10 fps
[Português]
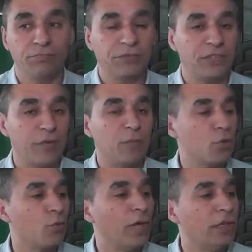
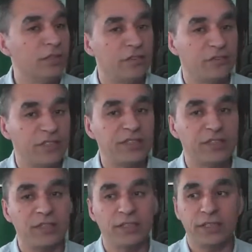tivemos um ano
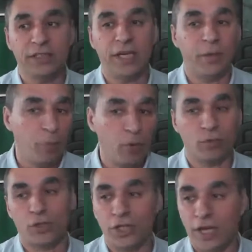difícil e é
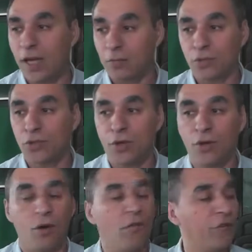bom chegarmos
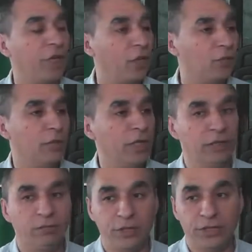ao final do
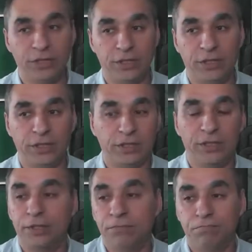ano e
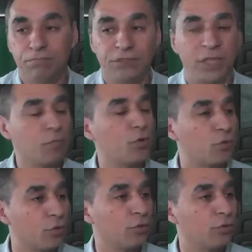termos
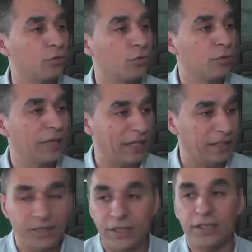tudo em
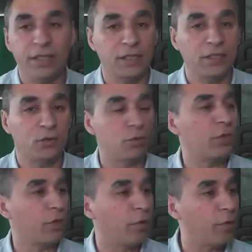dia,
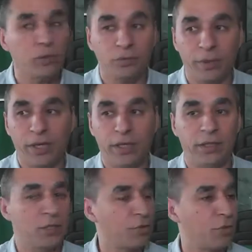tudo a correr muito
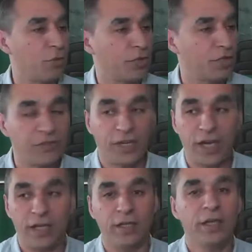bem, as pessoas a
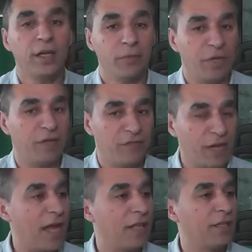ficarem
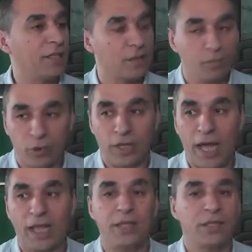maravilhadas,
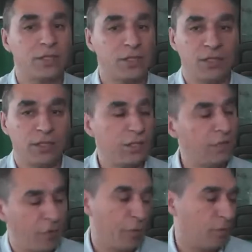empolgadas e
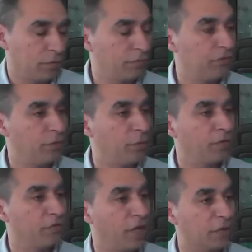foi bom, foi bom,
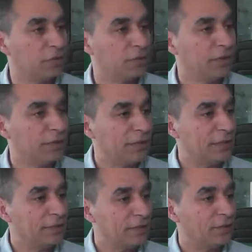de facto. É a
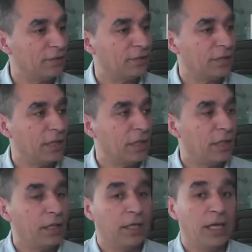força do Sporting aqui
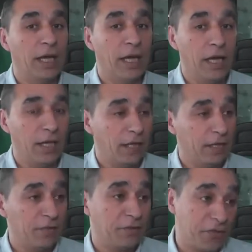também?
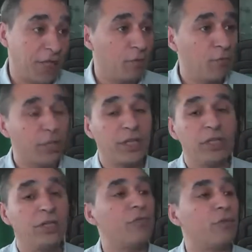Eh, sim, um
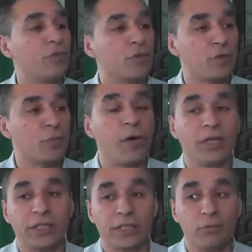bocadinho a força do
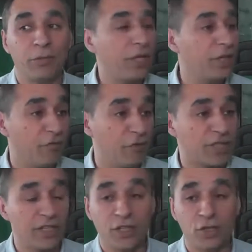Sporting, um bocadinho a
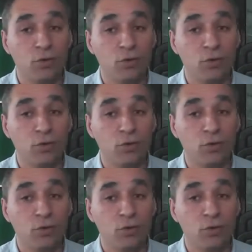força deste